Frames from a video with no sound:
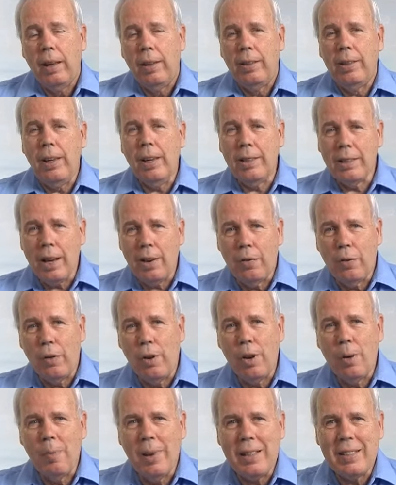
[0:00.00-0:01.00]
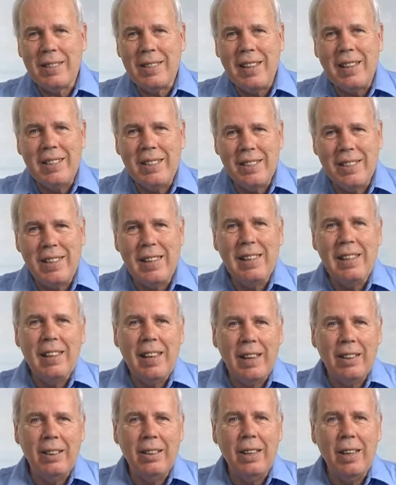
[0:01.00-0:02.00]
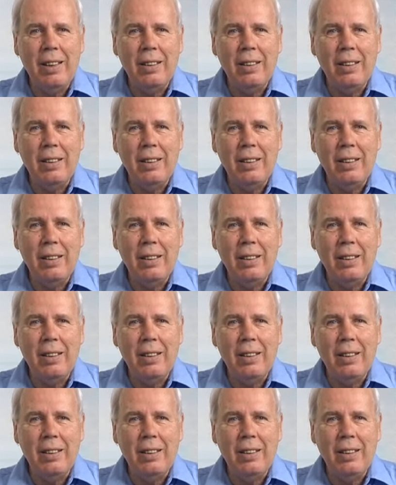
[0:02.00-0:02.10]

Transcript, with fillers: De esa forma sencilla